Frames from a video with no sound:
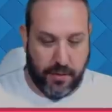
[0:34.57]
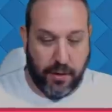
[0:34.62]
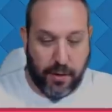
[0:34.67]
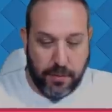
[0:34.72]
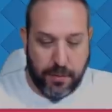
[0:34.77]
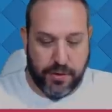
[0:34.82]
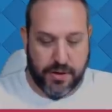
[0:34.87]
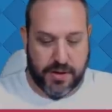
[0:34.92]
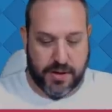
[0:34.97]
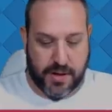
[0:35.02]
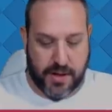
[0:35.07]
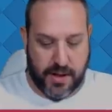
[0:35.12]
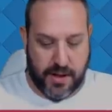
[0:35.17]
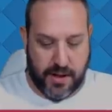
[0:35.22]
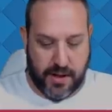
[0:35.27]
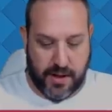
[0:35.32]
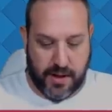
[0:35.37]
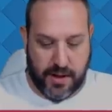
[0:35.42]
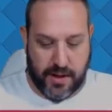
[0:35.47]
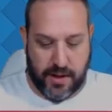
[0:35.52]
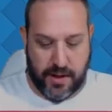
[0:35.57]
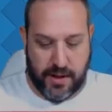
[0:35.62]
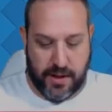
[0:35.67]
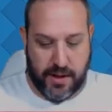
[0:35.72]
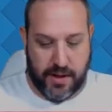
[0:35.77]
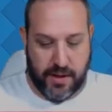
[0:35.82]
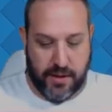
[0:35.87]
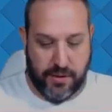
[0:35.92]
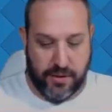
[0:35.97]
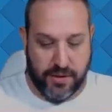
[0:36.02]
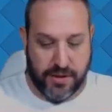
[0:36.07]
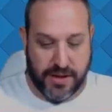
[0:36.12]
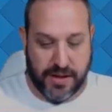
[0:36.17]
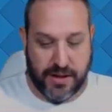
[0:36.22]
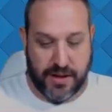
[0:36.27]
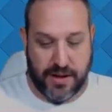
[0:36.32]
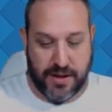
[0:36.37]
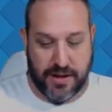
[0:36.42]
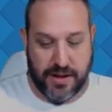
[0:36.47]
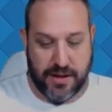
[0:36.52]
bueno, pues que hoy nos ha
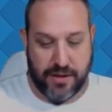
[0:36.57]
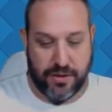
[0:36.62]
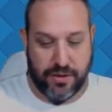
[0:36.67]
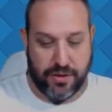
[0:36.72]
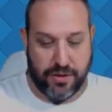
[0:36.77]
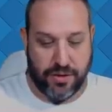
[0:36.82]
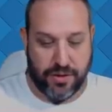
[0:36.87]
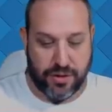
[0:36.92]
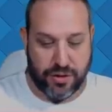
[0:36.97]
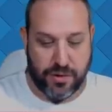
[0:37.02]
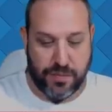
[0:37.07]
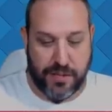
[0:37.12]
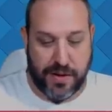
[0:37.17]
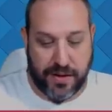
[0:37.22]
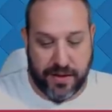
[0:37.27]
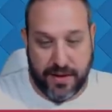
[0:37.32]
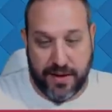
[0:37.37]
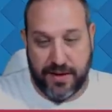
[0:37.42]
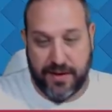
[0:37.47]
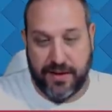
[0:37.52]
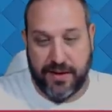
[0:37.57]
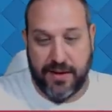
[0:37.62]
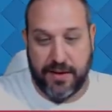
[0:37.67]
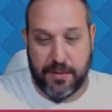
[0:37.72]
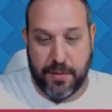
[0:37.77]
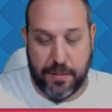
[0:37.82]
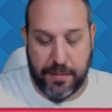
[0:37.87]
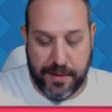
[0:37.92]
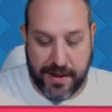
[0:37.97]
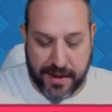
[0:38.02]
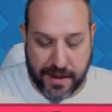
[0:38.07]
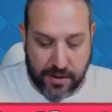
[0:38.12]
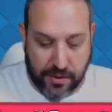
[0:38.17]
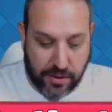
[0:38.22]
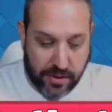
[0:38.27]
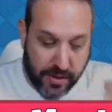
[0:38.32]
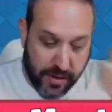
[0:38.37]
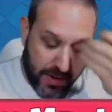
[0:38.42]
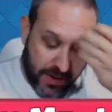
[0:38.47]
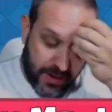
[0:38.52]
tentado Supercell y hemos
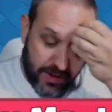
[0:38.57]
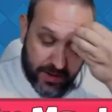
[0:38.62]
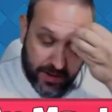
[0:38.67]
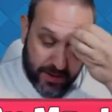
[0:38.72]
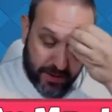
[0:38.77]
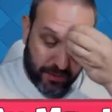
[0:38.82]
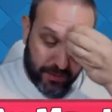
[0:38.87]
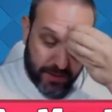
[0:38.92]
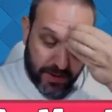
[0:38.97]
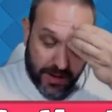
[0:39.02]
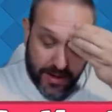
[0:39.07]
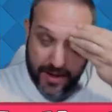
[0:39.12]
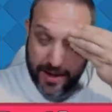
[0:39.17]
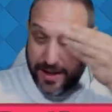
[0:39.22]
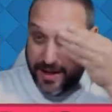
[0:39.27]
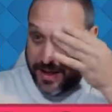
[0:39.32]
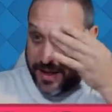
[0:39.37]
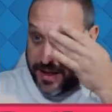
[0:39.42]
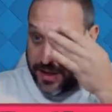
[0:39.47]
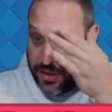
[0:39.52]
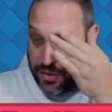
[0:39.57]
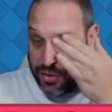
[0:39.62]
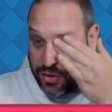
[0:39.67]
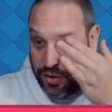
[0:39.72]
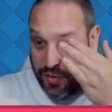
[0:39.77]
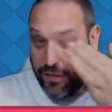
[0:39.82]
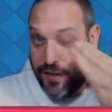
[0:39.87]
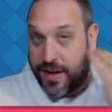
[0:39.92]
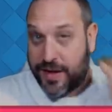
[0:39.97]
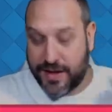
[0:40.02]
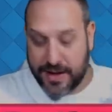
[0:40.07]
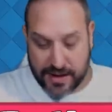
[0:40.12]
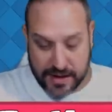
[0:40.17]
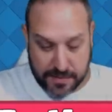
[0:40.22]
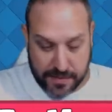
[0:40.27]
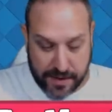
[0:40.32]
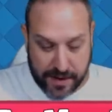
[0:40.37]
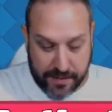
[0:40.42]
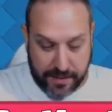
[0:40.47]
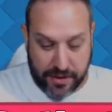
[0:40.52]
picado en una de sus ofertas
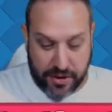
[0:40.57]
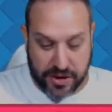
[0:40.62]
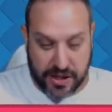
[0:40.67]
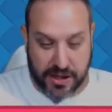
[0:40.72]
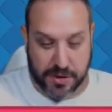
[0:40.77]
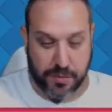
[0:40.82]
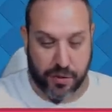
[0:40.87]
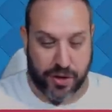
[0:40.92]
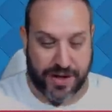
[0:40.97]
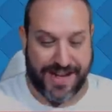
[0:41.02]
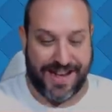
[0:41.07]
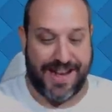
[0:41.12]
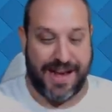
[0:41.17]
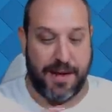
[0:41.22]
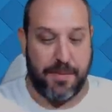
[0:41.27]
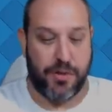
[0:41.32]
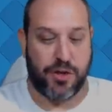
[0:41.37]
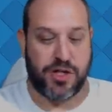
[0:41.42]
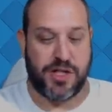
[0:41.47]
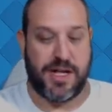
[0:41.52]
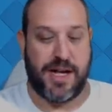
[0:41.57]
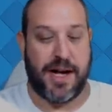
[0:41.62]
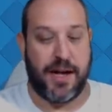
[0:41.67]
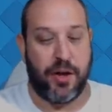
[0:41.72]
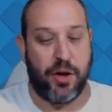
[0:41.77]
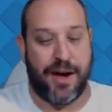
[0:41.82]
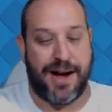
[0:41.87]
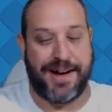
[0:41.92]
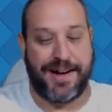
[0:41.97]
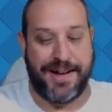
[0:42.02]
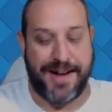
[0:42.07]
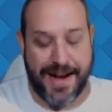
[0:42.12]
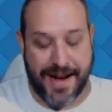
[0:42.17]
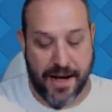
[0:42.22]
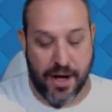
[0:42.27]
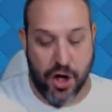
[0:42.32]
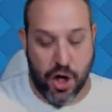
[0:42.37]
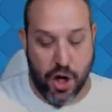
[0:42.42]
maravillosas porque hemos llegado a Arena